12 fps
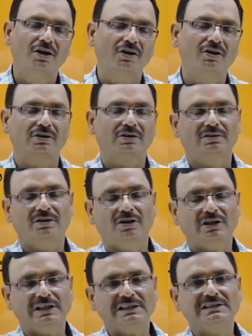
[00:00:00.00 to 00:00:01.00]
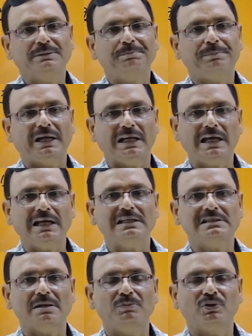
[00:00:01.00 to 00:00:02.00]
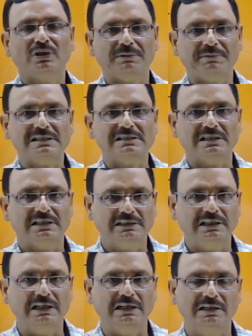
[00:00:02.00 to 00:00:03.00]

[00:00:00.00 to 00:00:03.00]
और औरंगजेब पहला ऐसा मुग़ल बादशाह था